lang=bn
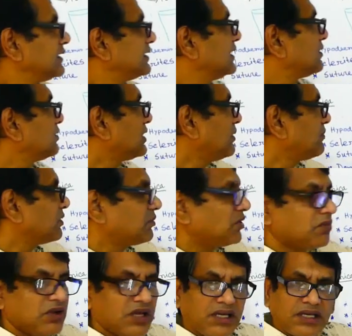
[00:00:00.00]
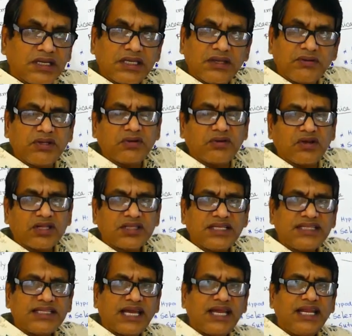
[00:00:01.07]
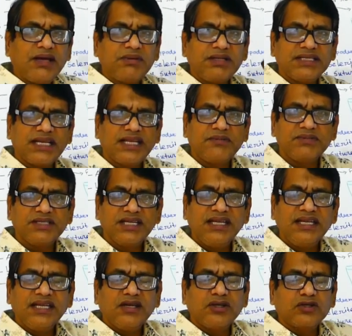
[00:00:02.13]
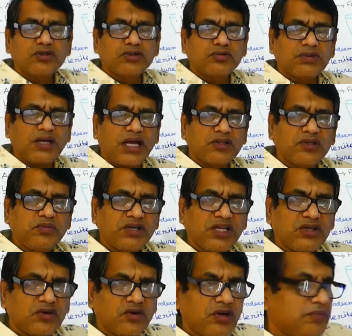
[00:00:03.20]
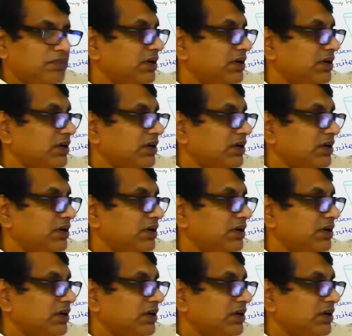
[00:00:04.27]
সেটাকে আমরা বলবো বলে কিউটিকুল অর্থাৎ তাহলে আমরা জানলাম যে আর্থপোড়া সকল